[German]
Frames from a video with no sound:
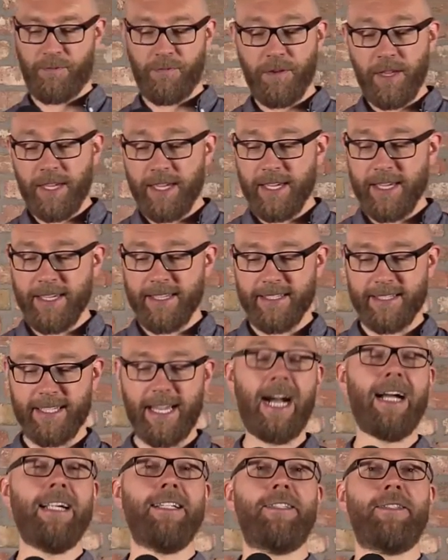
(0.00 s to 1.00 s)
fähig,
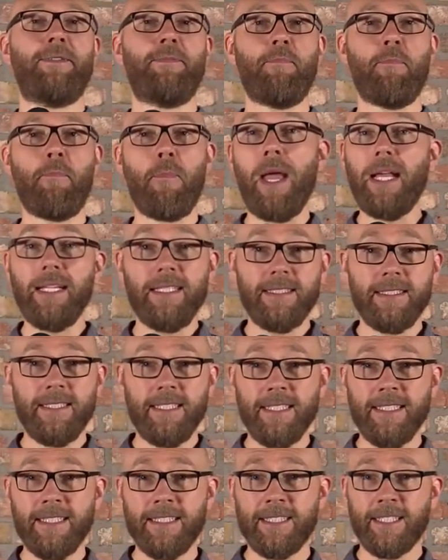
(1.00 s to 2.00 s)
als
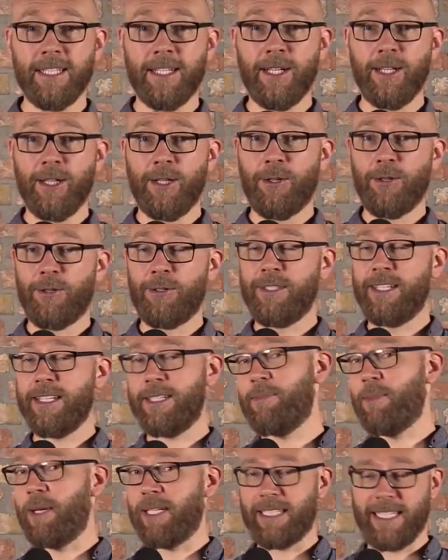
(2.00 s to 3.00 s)
mächtig und
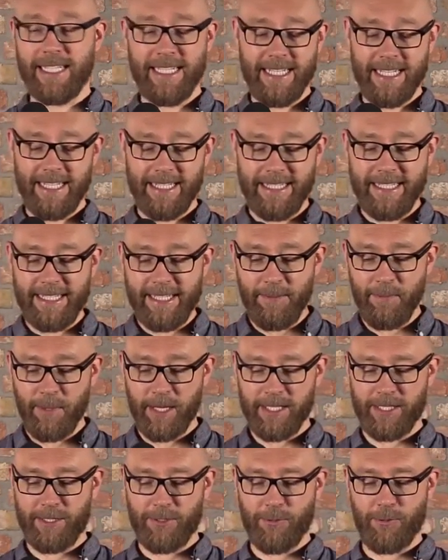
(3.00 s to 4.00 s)
dass man Kinder
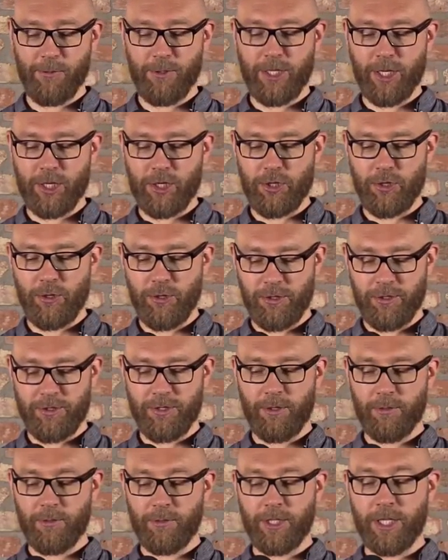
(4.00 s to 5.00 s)
niemals
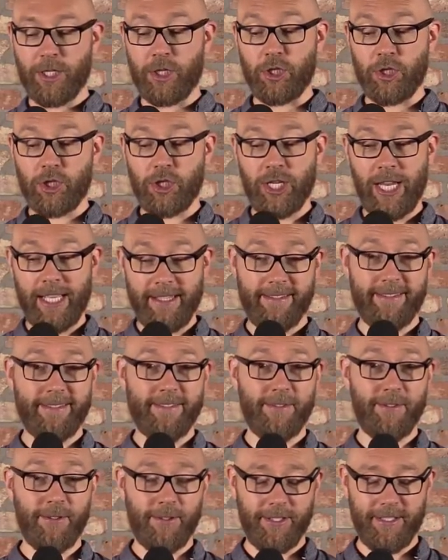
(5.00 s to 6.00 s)

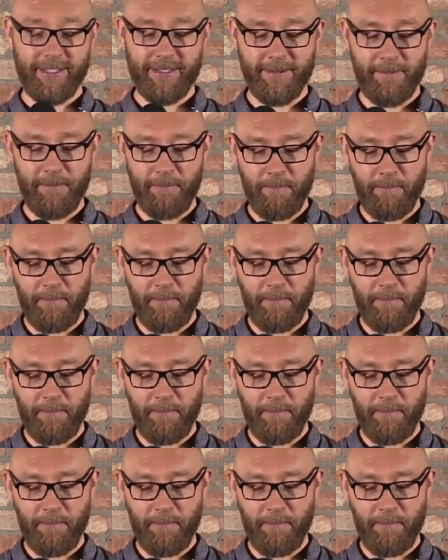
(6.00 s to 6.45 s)
unterschätzen sollte.